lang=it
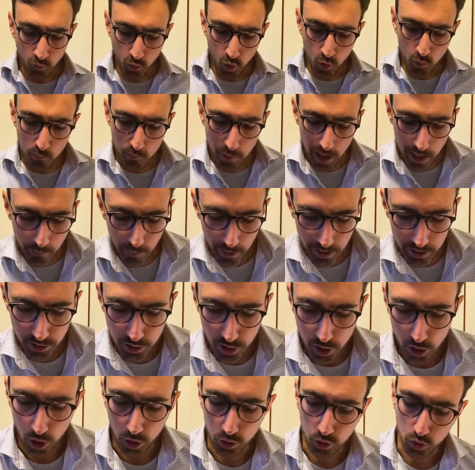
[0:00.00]
Un bel
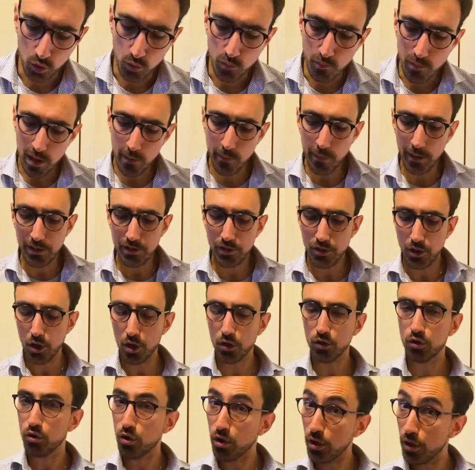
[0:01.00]
panzerotto, un bel
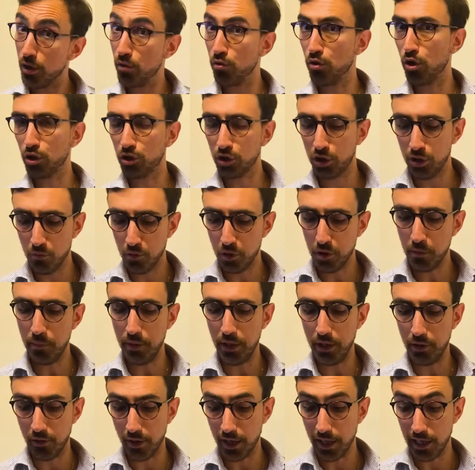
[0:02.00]
panzerotto e un ottimo
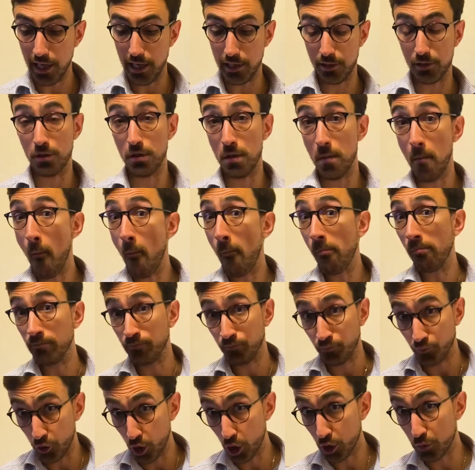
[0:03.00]
ripieno, ragazzi.
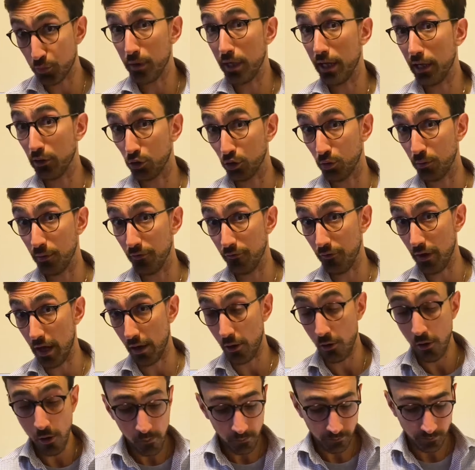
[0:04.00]
Già ho spiegato come
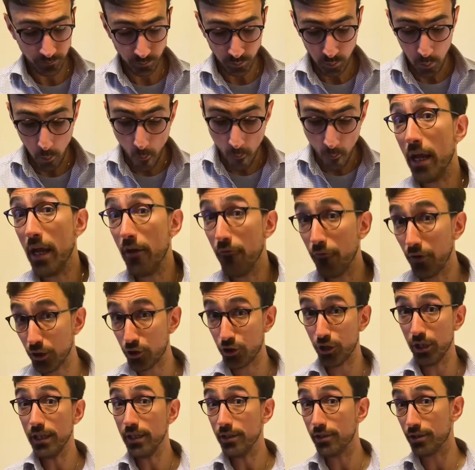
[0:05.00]
farlo, è
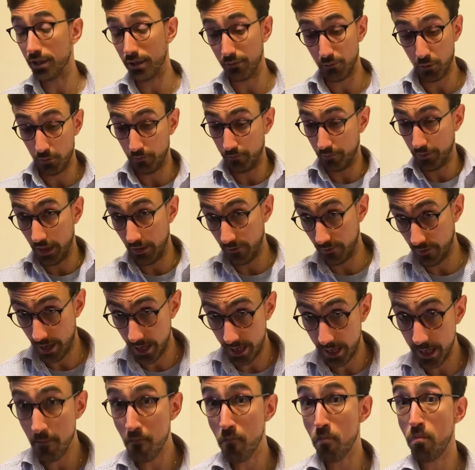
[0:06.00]
facilissimo da
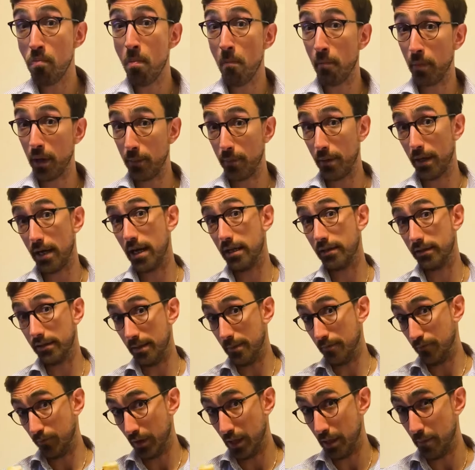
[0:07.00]
fare,
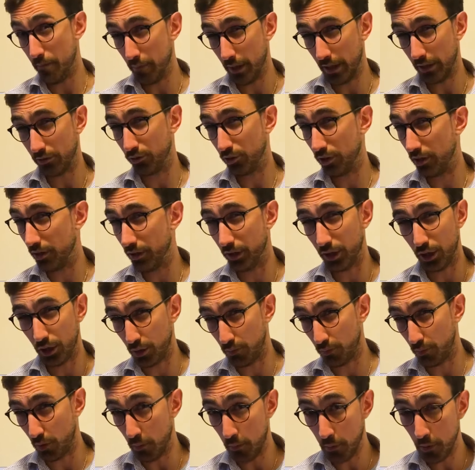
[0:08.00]
preparate l'impasto in
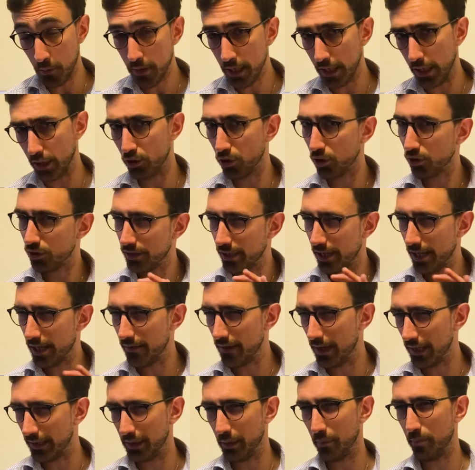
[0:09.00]
anticipo il pomeriggio così
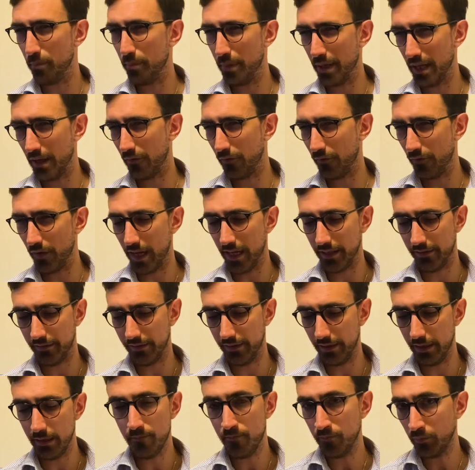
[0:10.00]
arrivate
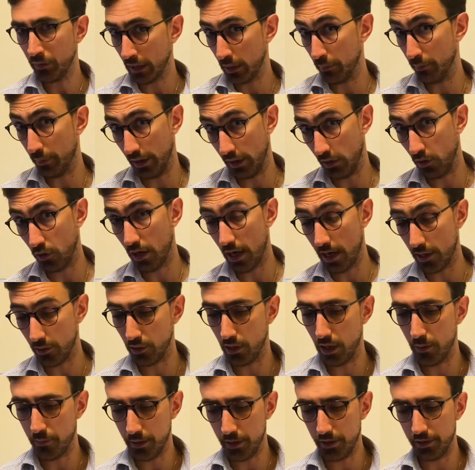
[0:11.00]
perfetti per l'orario
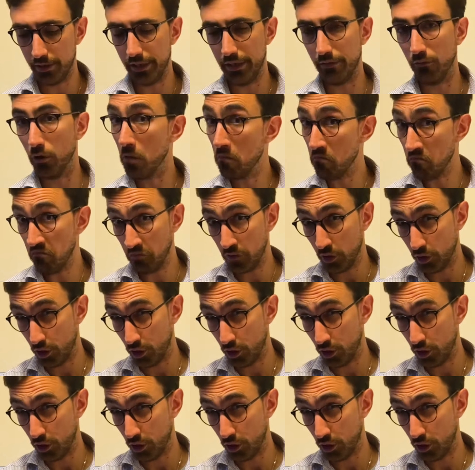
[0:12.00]
dell'aperitivo.